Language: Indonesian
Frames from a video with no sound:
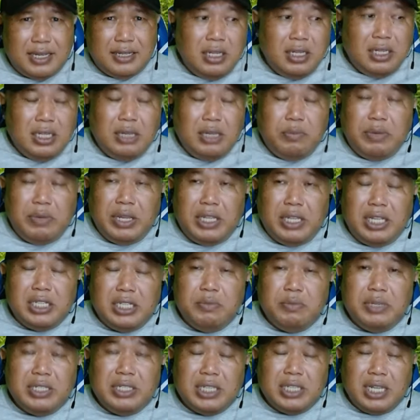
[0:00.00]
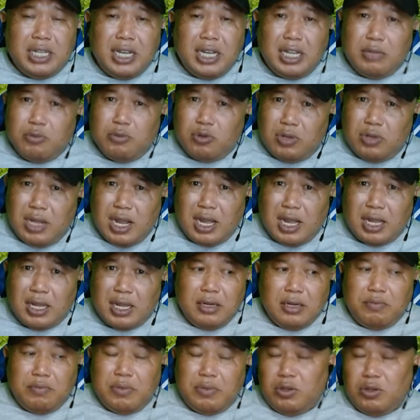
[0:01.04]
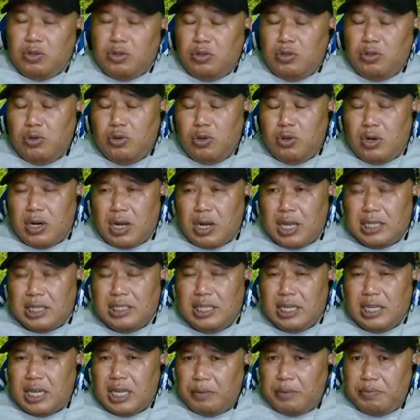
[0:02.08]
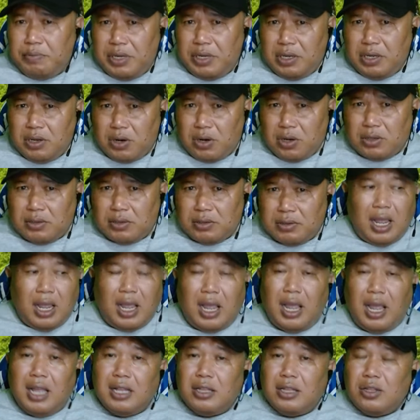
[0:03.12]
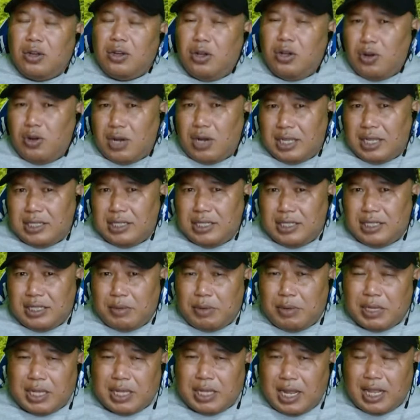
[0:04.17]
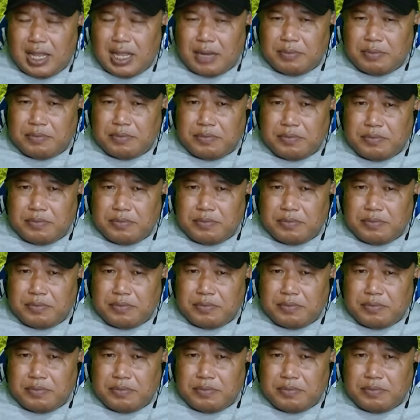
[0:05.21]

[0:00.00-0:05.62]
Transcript: Tim medis bisa dengan mudah menuju lokasi camping ground atau lokasi sahabat alam.